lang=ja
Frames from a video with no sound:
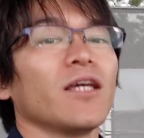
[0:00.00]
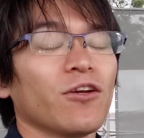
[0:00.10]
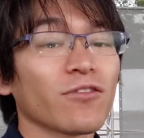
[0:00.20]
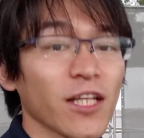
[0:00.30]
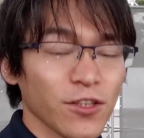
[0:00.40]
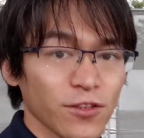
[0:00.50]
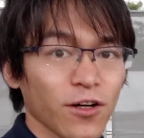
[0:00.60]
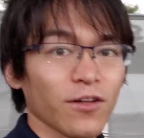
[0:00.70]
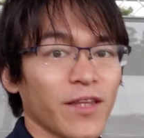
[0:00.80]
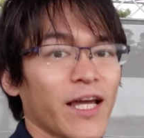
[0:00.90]
いろんな人
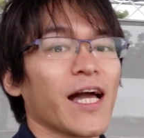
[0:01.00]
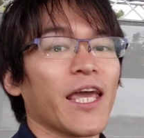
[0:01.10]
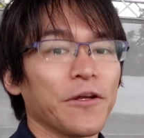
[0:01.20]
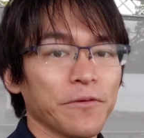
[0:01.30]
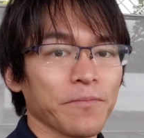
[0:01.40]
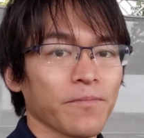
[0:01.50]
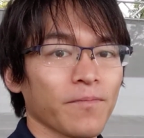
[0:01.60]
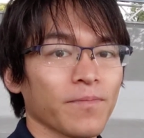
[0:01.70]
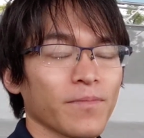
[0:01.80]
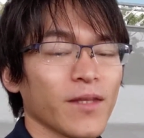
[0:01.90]
と出かける
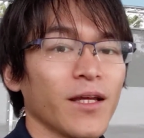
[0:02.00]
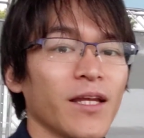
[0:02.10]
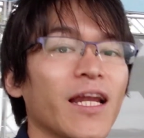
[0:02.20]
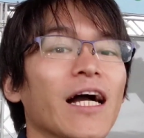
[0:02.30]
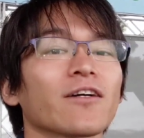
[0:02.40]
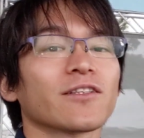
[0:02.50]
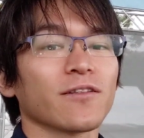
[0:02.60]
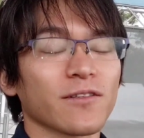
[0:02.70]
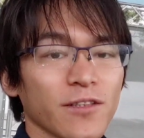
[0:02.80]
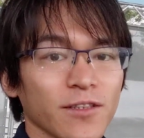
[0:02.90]

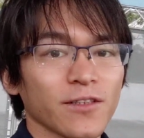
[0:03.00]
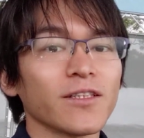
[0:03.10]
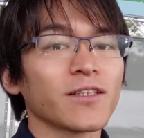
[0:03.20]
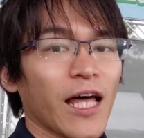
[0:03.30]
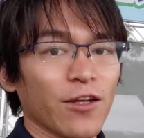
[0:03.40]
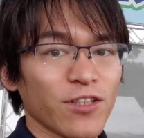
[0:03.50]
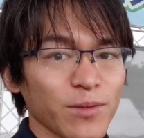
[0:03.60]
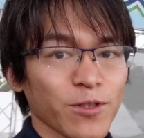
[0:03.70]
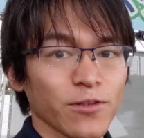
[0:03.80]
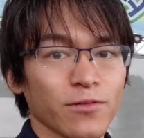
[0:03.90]
リラックスをする楽
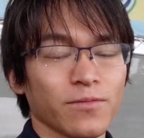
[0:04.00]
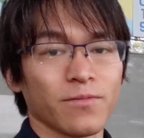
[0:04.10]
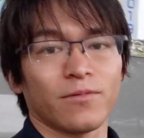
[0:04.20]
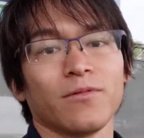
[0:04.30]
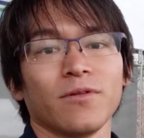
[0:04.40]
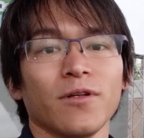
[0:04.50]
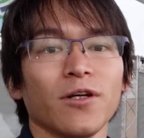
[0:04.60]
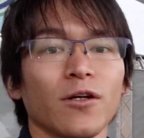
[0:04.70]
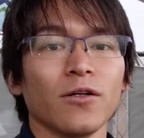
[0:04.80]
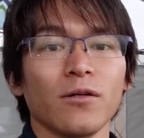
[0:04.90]
しむ
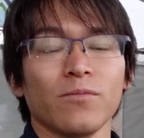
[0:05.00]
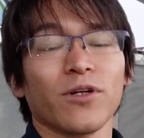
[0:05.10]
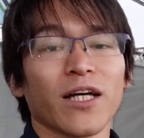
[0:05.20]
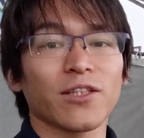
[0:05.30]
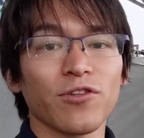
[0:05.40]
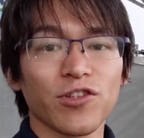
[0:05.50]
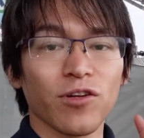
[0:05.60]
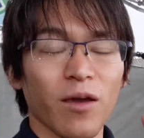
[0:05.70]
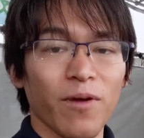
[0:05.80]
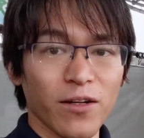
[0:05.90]
部活を一
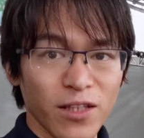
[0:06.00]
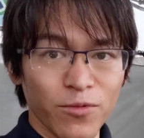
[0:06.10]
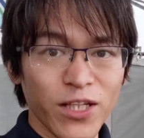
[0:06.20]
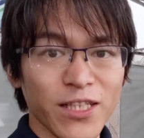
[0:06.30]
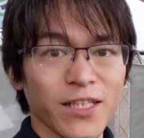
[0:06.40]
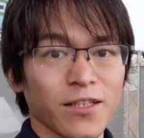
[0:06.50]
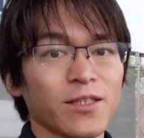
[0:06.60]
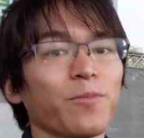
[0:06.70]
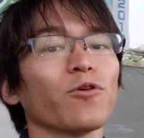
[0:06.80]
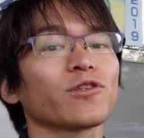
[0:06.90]
生懸命やるでもいいし
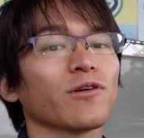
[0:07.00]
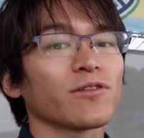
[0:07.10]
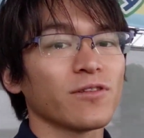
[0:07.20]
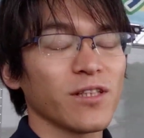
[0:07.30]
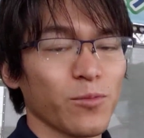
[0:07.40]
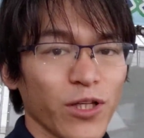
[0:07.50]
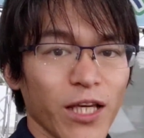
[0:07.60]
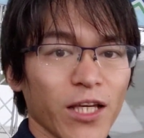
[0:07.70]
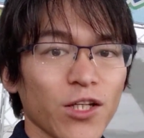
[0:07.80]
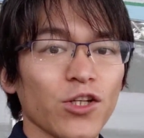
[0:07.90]
スポーツをするでも
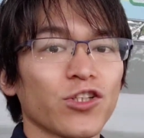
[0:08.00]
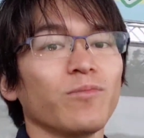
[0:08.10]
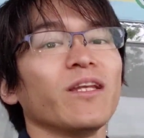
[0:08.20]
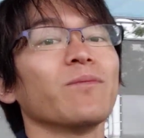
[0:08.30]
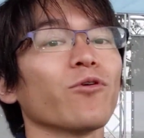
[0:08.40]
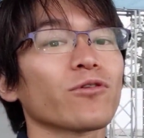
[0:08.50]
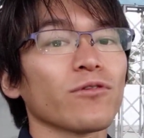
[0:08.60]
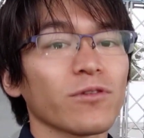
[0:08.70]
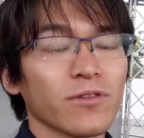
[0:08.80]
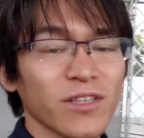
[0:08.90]
いい趣味に没
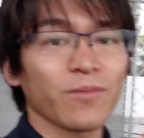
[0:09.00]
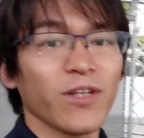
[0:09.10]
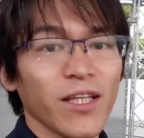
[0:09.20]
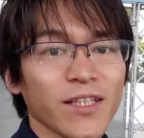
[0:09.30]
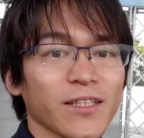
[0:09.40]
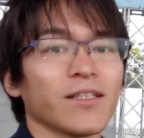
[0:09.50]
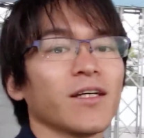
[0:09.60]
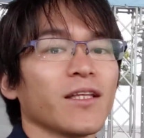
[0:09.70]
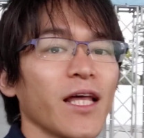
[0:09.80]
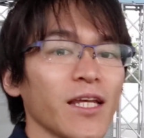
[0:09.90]
頭するでもいいです
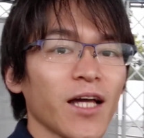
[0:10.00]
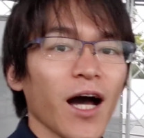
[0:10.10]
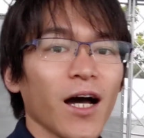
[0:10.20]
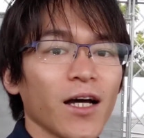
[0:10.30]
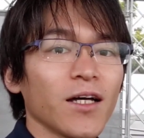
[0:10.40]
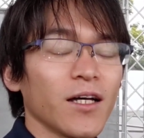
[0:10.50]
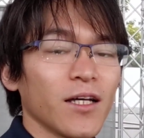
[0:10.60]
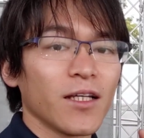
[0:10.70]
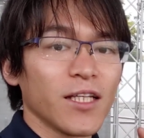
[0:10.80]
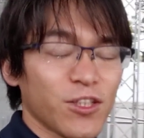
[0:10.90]
何か
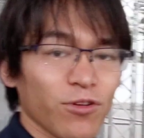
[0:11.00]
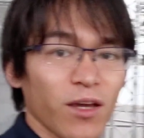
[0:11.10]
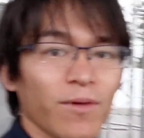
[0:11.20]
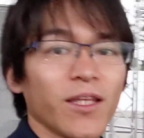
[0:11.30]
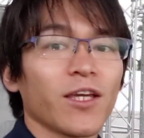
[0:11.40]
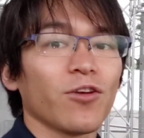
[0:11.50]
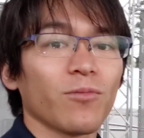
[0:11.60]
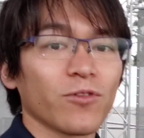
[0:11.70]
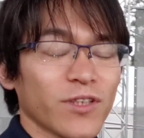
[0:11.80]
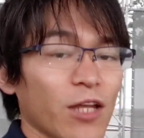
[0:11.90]
一生懸命でき
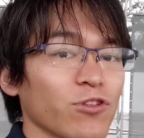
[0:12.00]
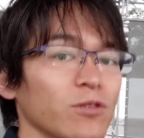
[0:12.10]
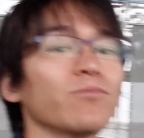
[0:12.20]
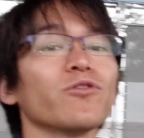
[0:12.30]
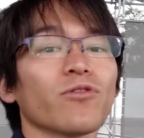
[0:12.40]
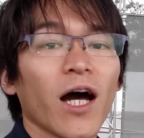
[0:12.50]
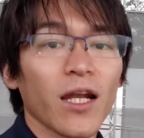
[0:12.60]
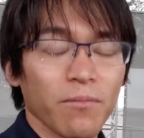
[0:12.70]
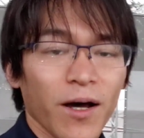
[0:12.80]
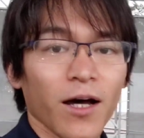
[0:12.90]
るもの楽しむものが
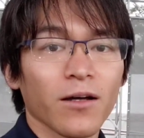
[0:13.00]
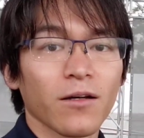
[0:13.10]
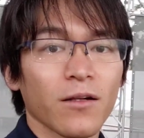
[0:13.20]
あれば